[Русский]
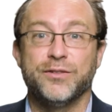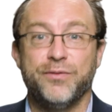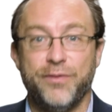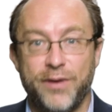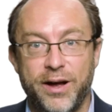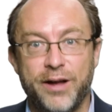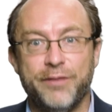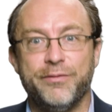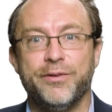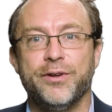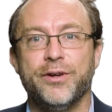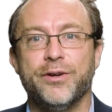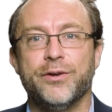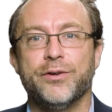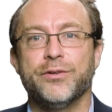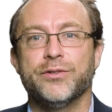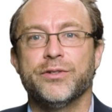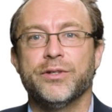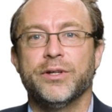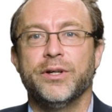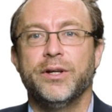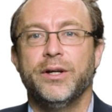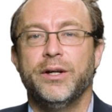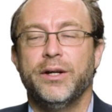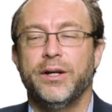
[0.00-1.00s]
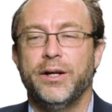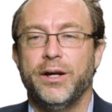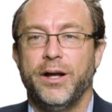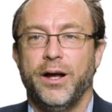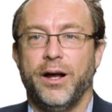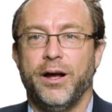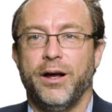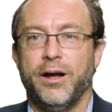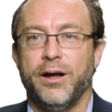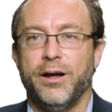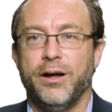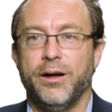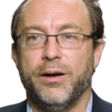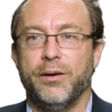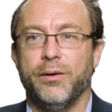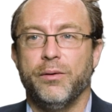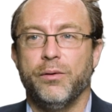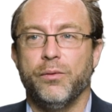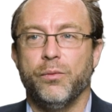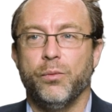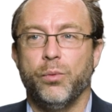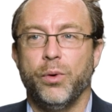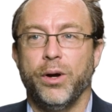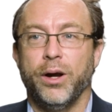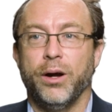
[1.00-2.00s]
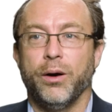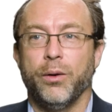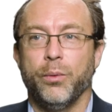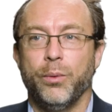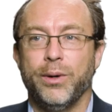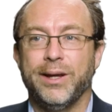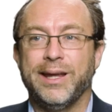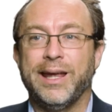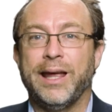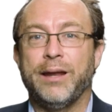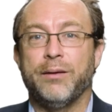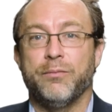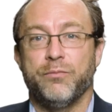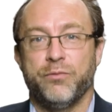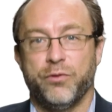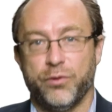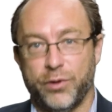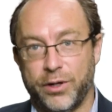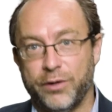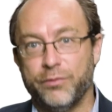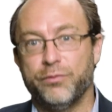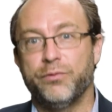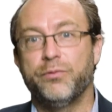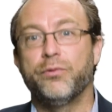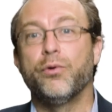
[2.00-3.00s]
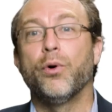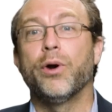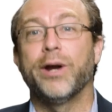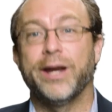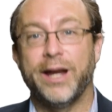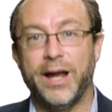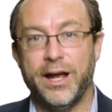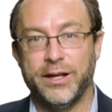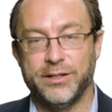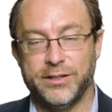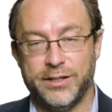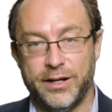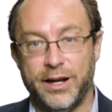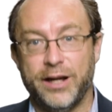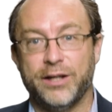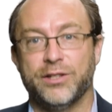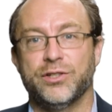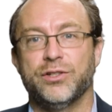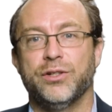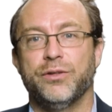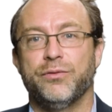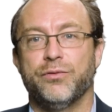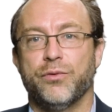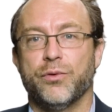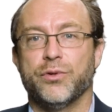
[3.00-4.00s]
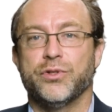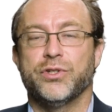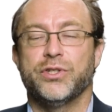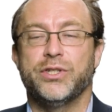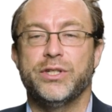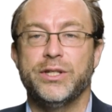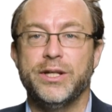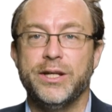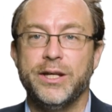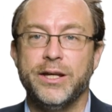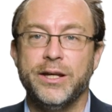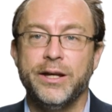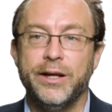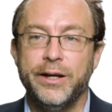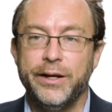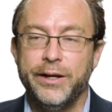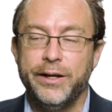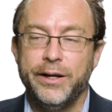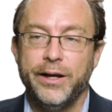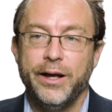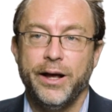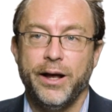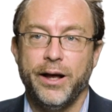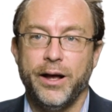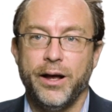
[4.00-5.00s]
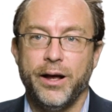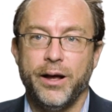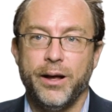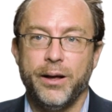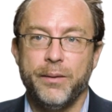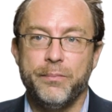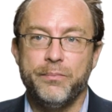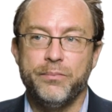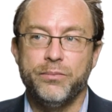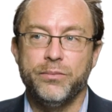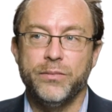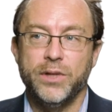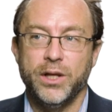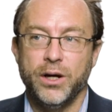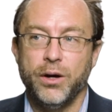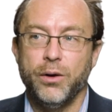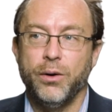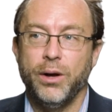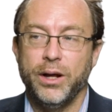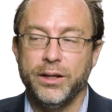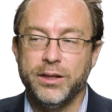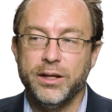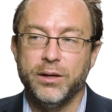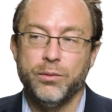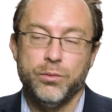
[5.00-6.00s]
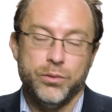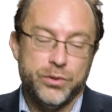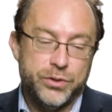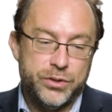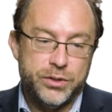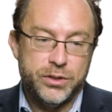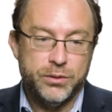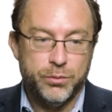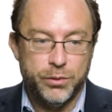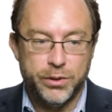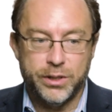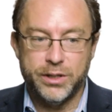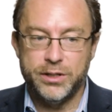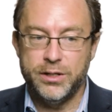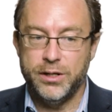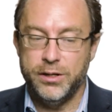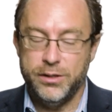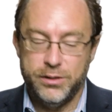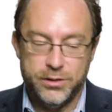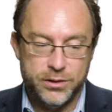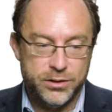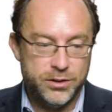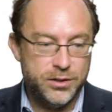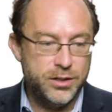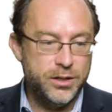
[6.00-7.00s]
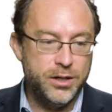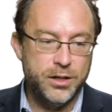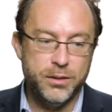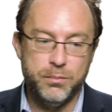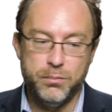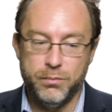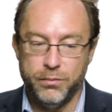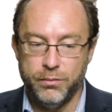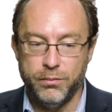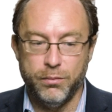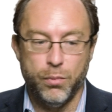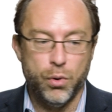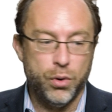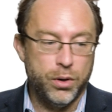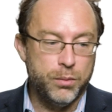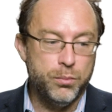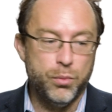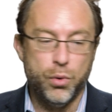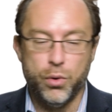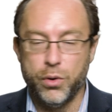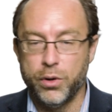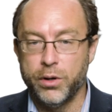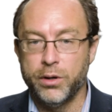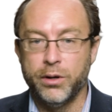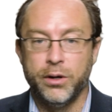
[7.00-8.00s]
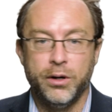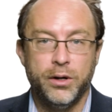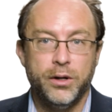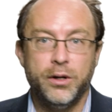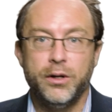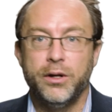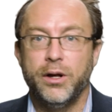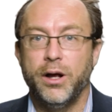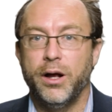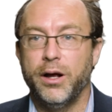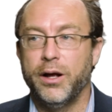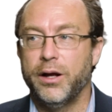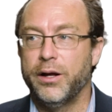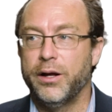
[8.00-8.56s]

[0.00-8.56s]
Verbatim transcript: будут совершенствоваться. По крайней мере, в ближайшие пять лет, которые можно прогнозировать, мы, очевидно, увидим все более и более совершенные алгоритмы.